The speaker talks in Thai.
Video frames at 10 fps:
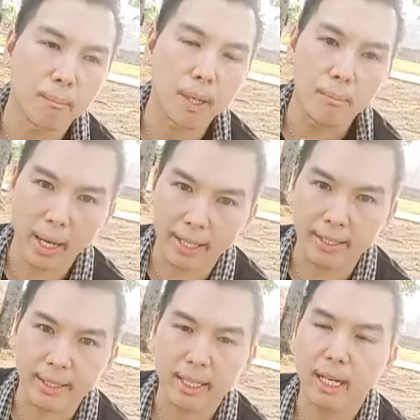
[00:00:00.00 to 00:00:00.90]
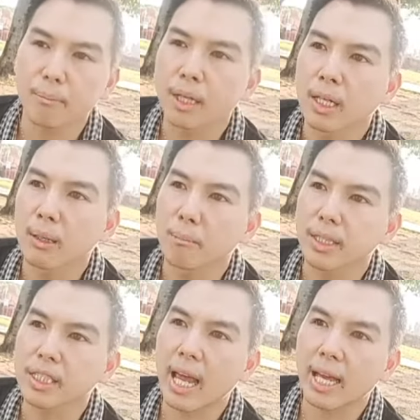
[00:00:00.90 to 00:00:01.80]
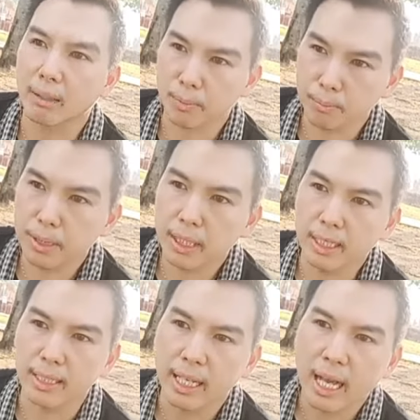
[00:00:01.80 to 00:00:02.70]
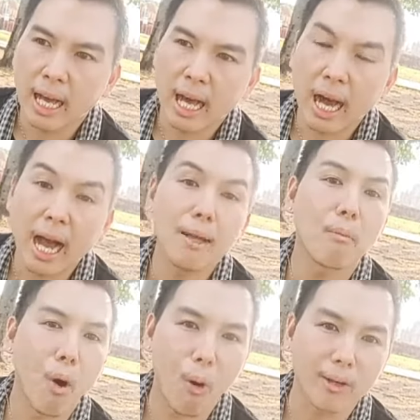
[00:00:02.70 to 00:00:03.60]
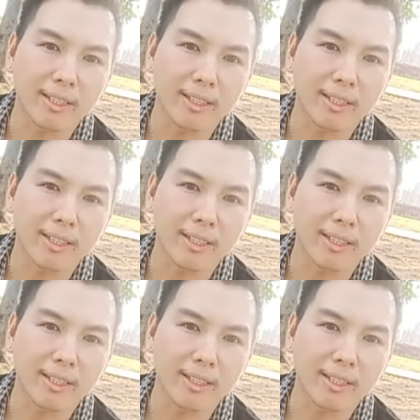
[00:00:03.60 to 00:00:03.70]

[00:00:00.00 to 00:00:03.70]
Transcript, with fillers: ใหม่ๆนะครับมาแชร์กับเพื่อนให้มอง